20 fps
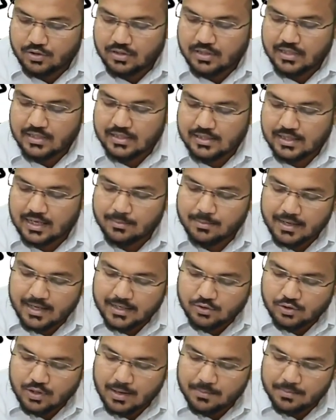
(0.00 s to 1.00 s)
जो तीन
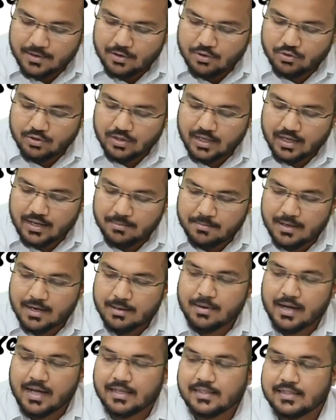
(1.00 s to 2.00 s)
साल बाद जो आपका होता
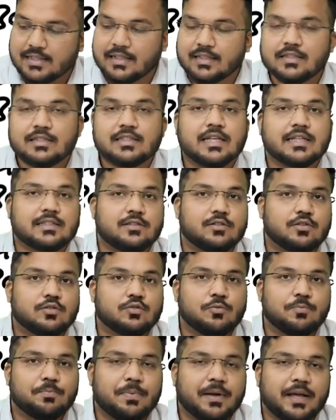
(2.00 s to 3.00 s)
है मलमास के
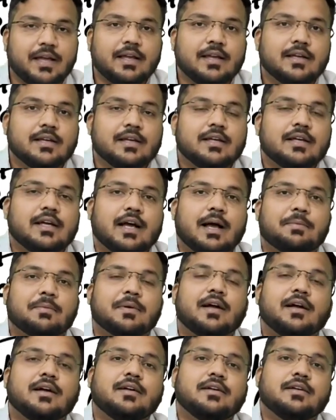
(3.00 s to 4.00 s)
रूप पे
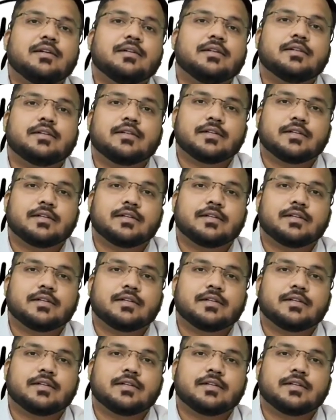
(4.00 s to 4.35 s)
आपका